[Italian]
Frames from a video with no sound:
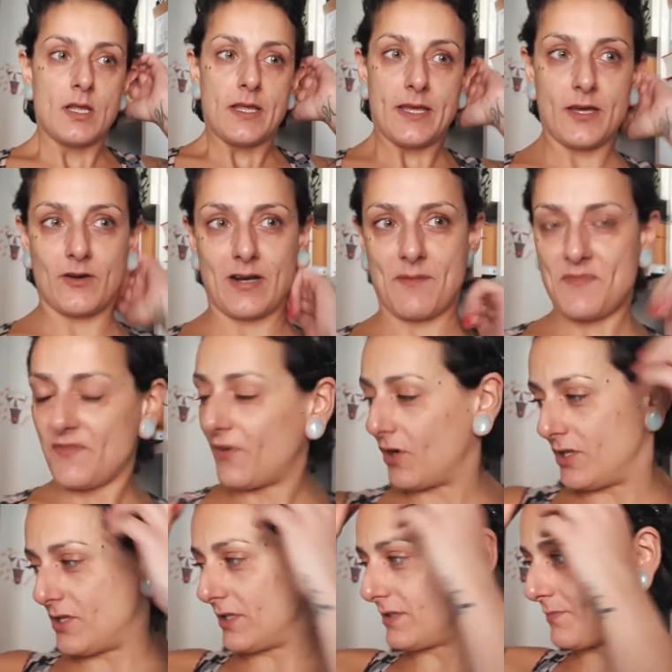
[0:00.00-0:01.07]
e ora mi
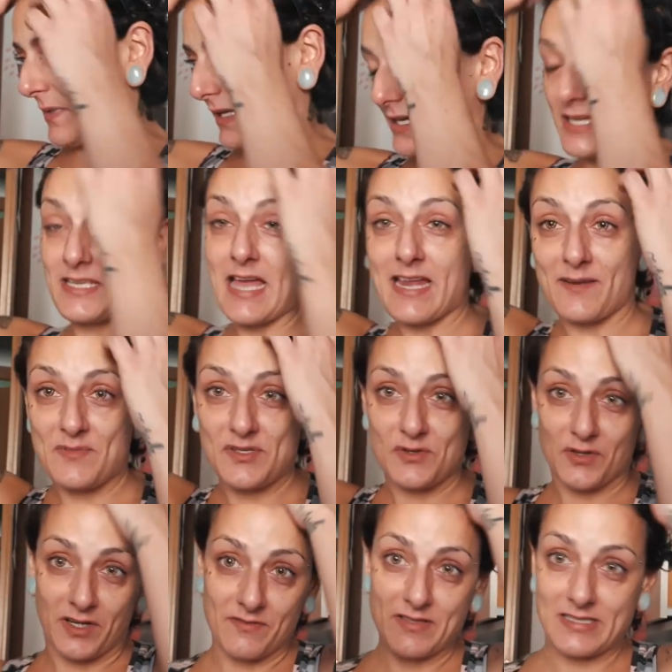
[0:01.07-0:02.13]
voglio, perché ieri mi
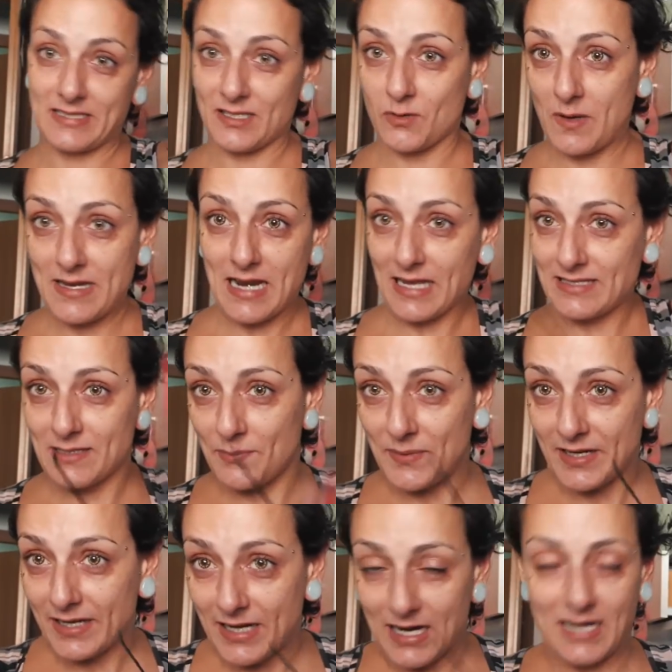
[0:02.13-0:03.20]
sono rivista Twilight
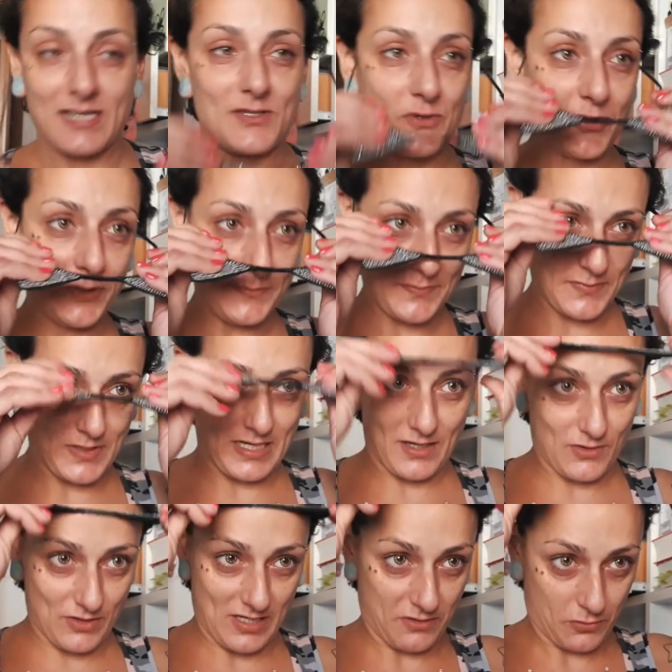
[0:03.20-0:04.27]
per caso,
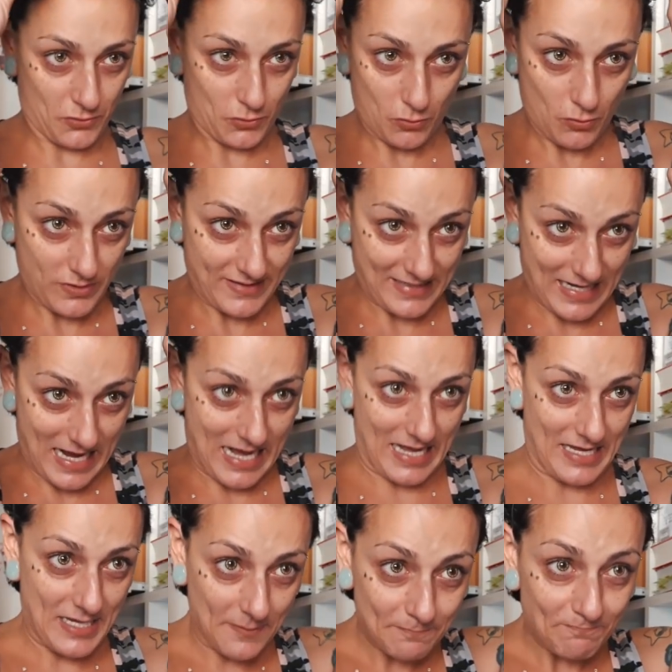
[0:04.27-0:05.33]
l'hanno dato su
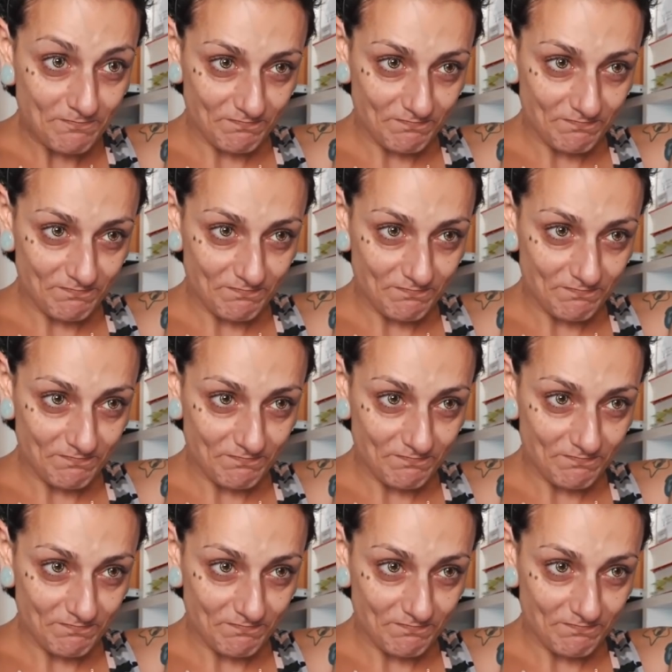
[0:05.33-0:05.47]
Sky,